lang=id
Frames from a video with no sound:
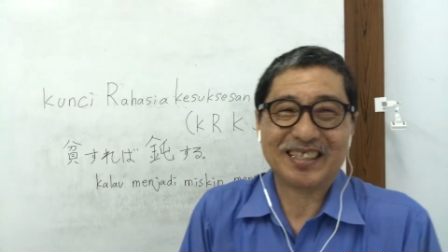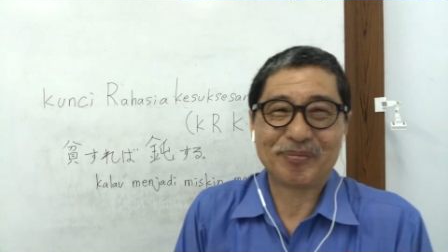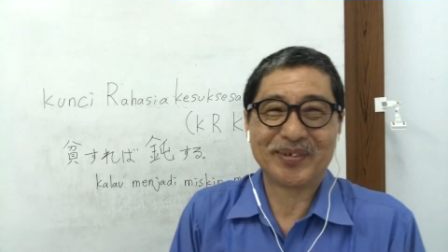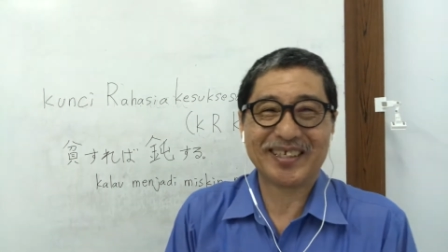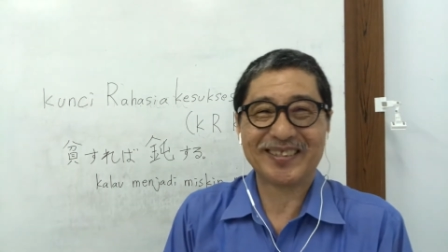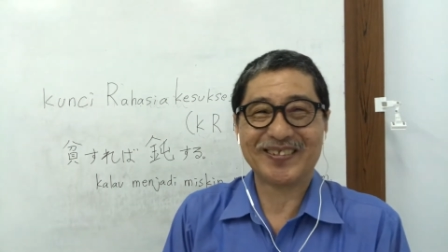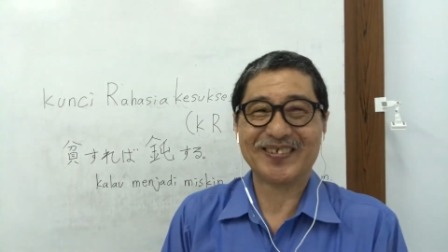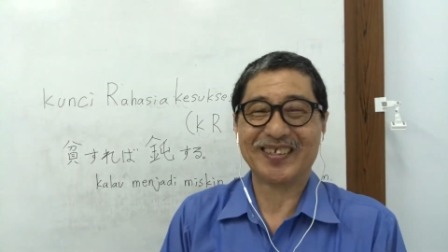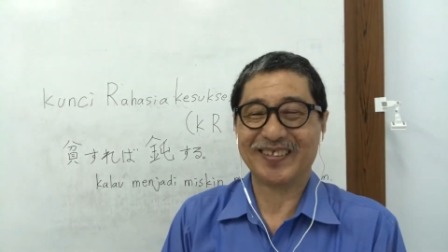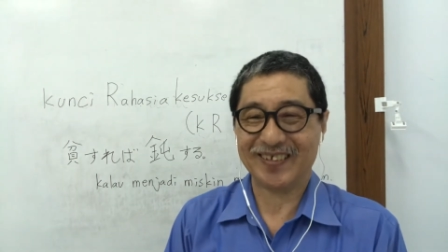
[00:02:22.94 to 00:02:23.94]
jadi
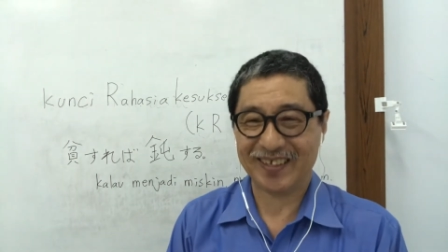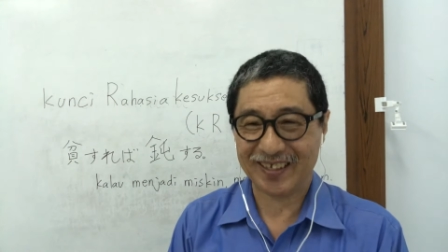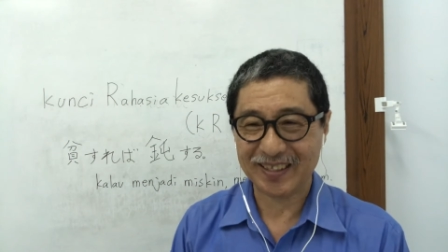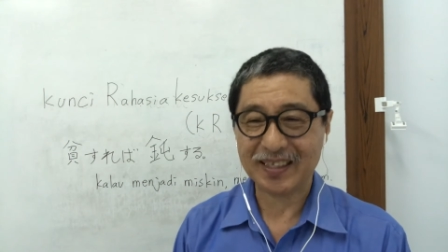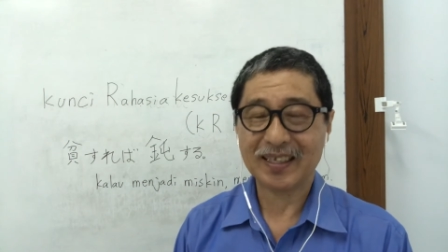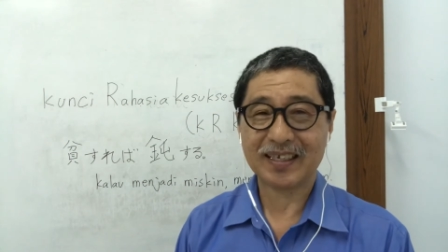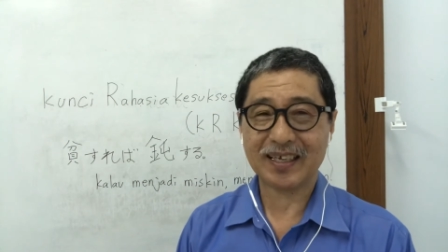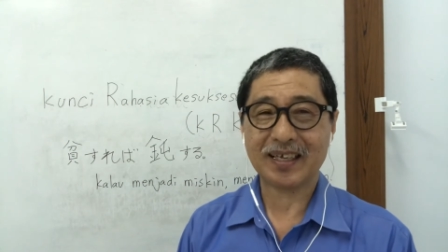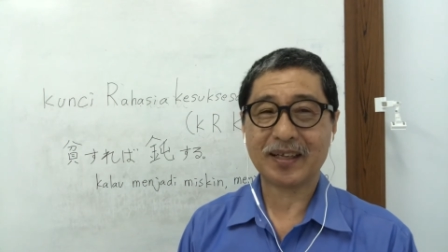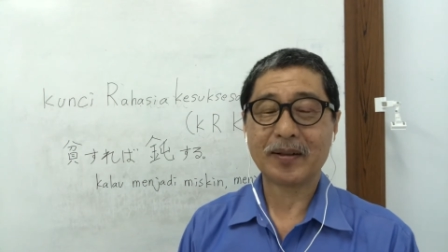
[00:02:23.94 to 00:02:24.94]
begitu gitu ya
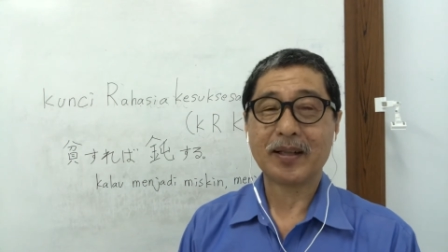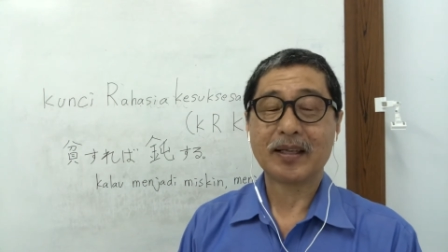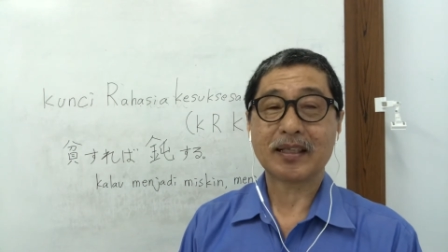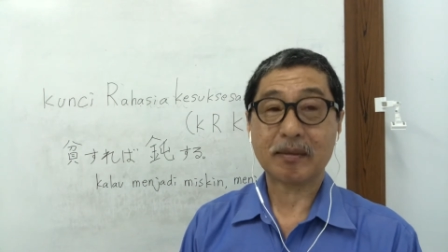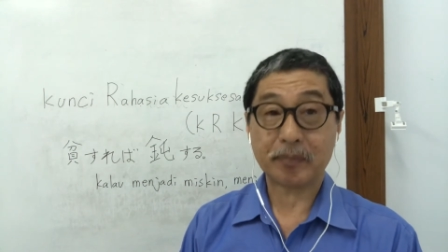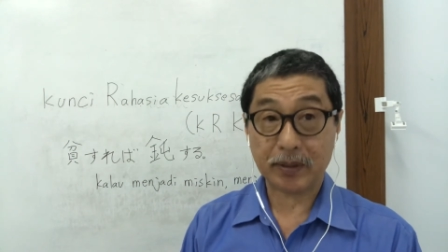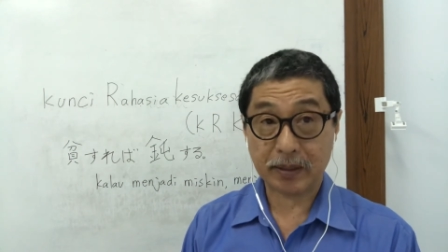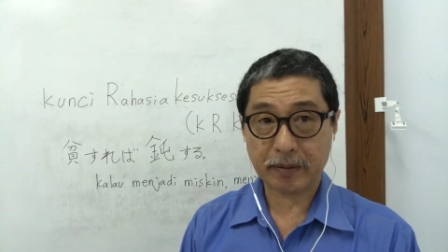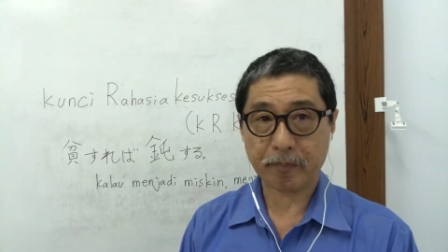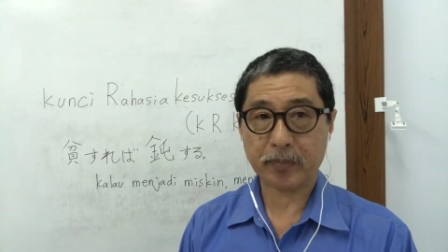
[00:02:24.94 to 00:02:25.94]
ya
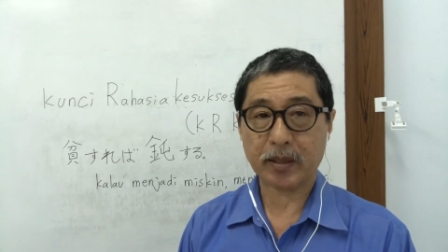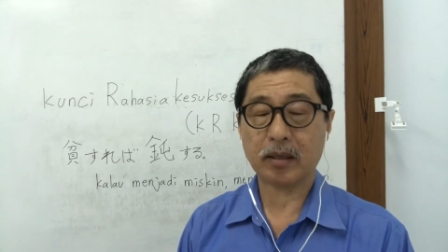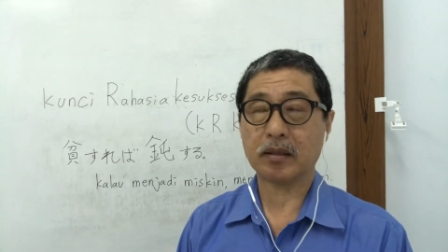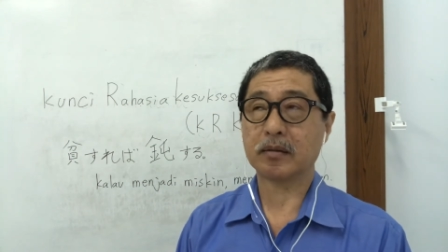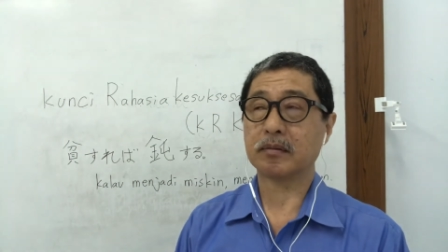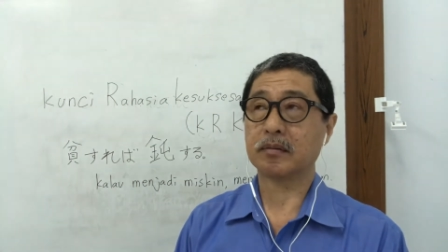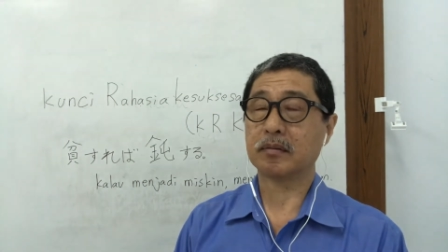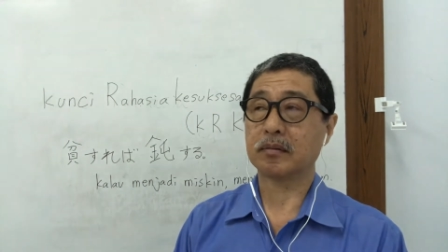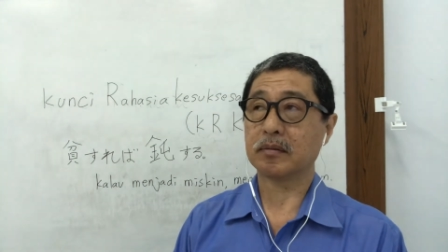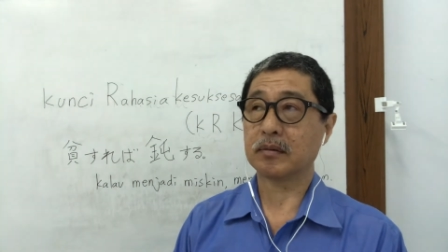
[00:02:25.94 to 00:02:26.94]
tapi
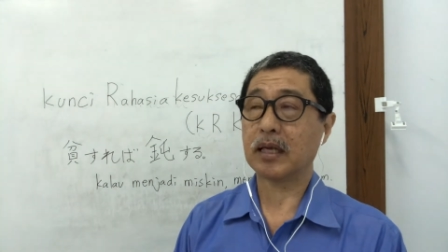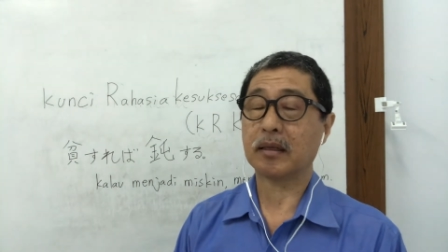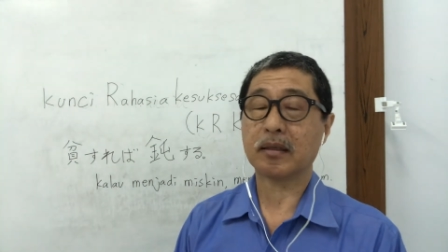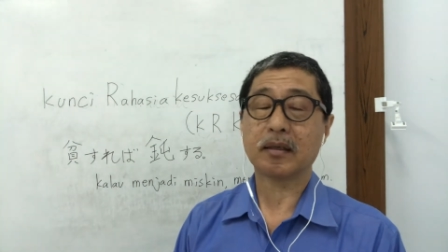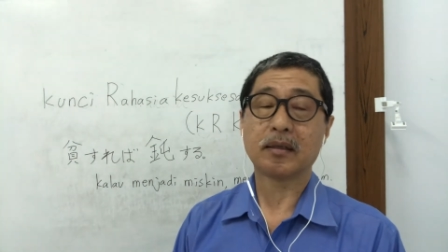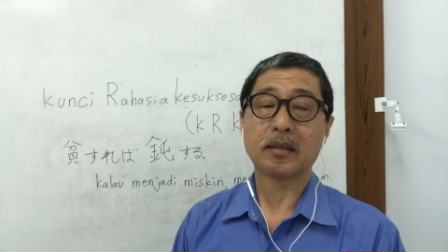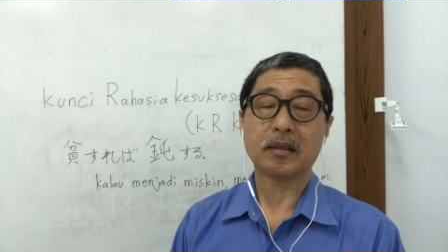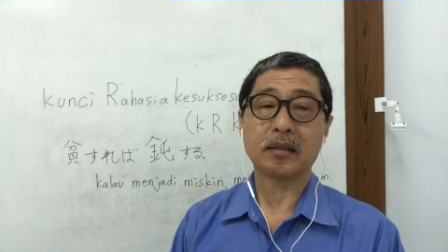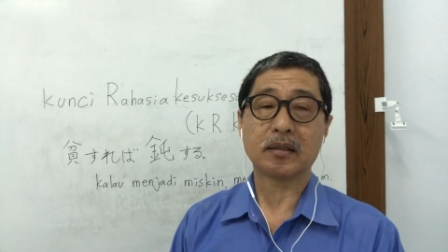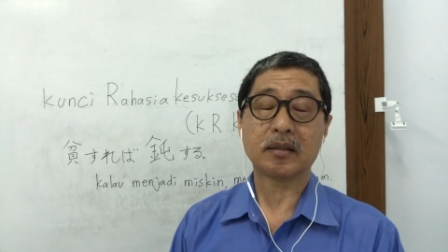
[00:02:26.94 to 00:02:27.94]
um, ya
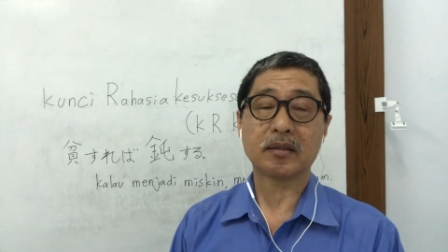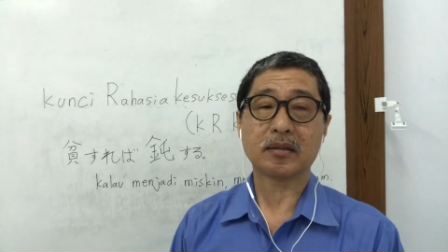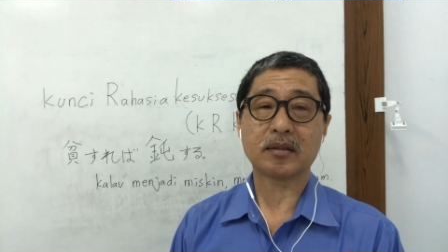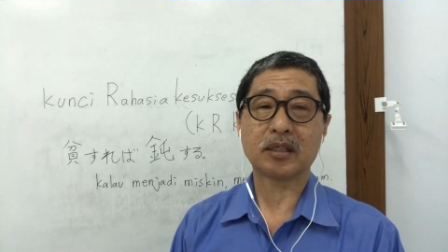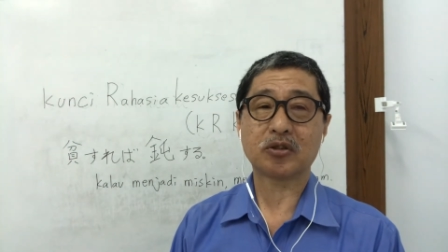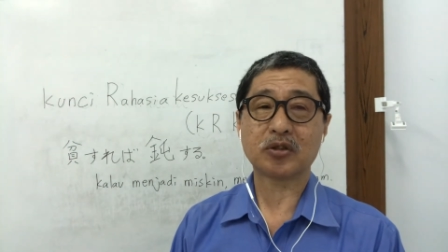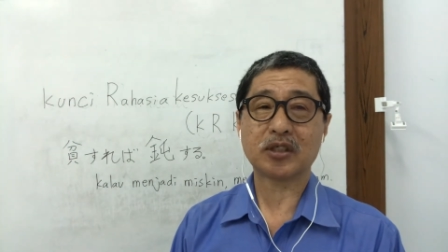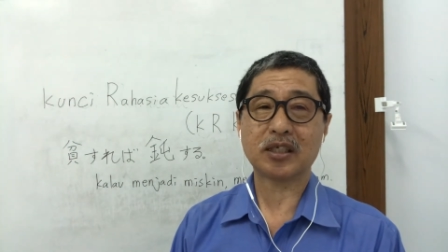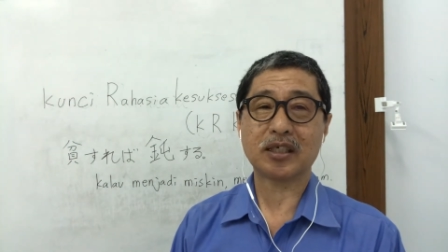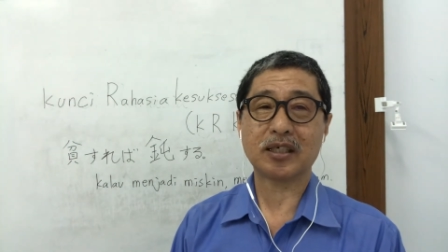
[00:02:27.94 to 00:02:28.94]
uh, itu
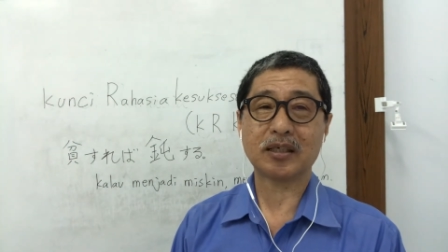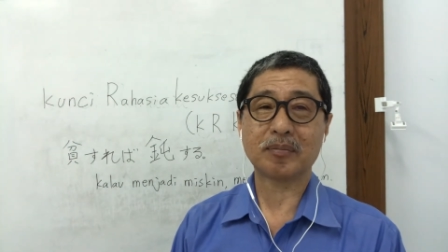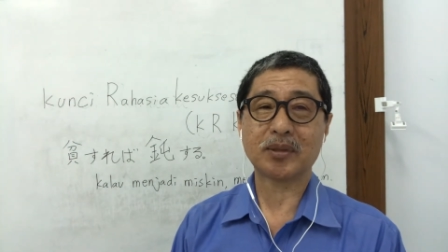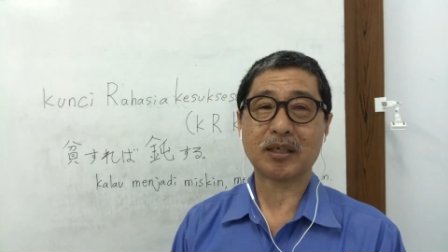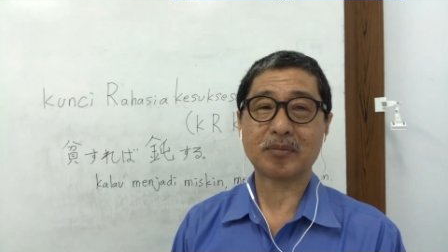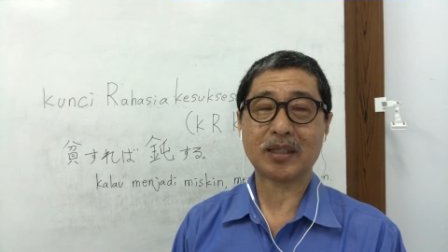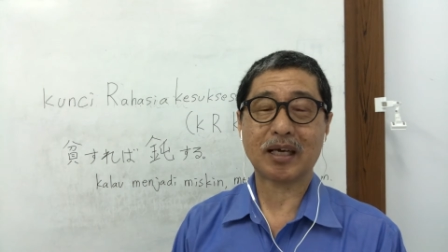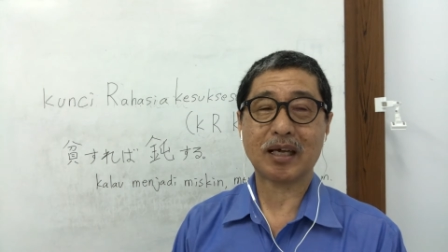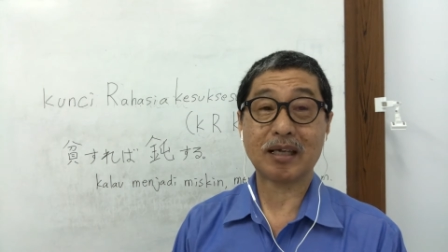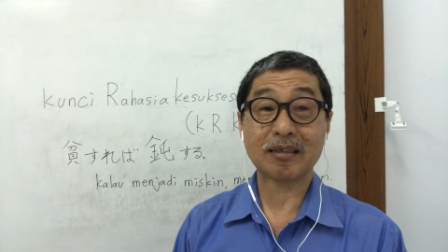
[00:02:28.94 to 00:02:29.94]
sih
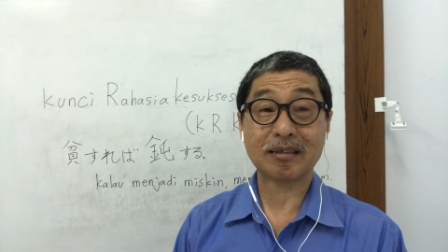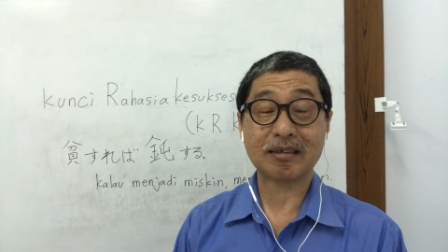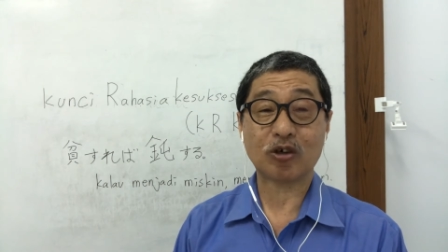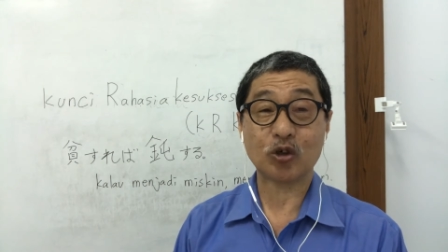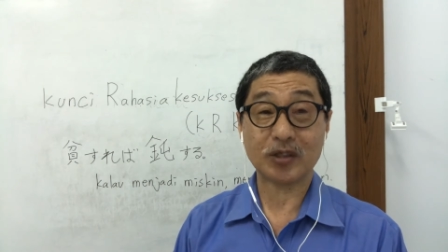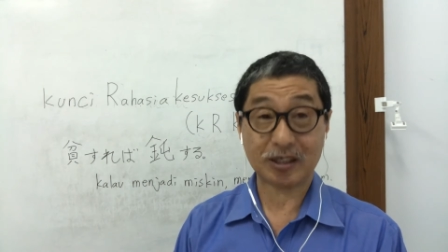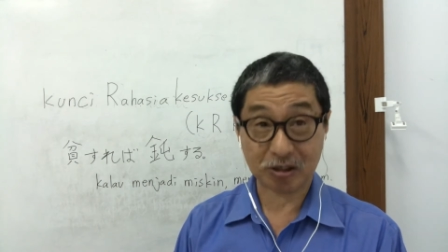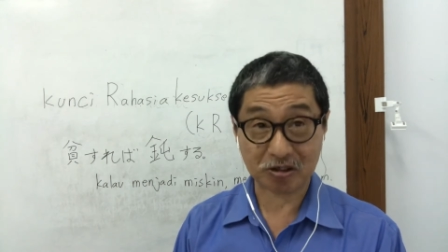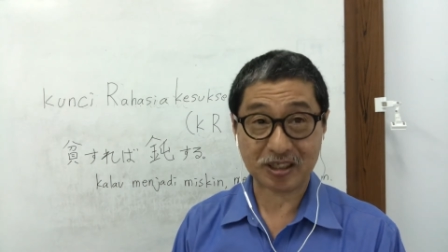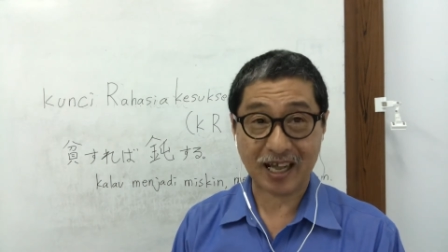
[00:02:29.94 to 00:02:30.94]
mudah-mudahan kondisi
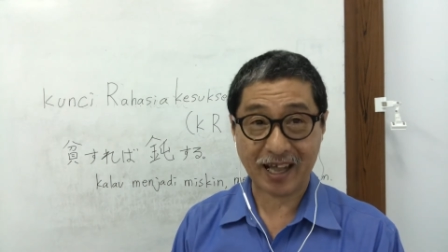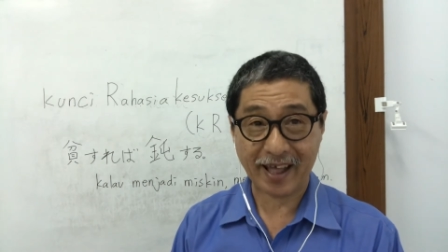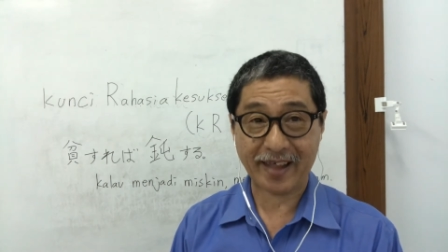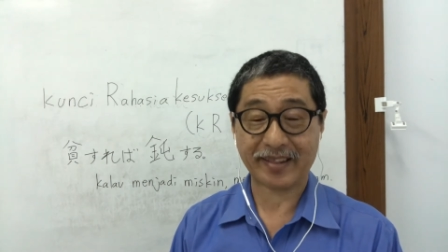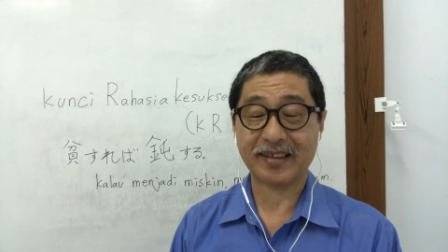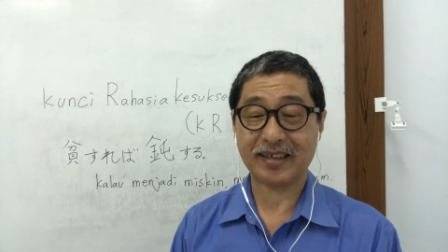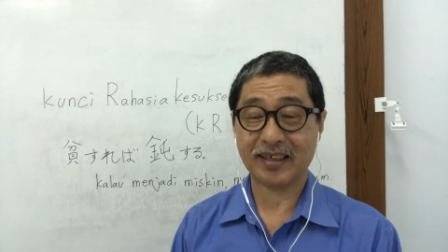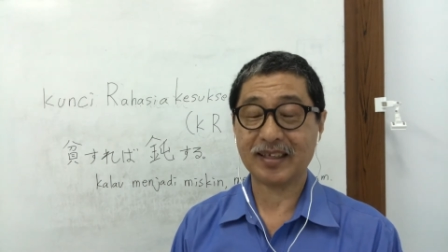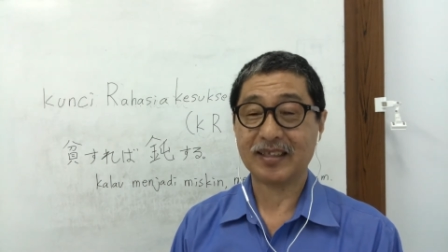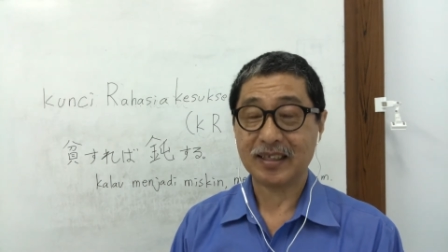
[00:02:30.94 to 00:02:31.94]
sesaat ya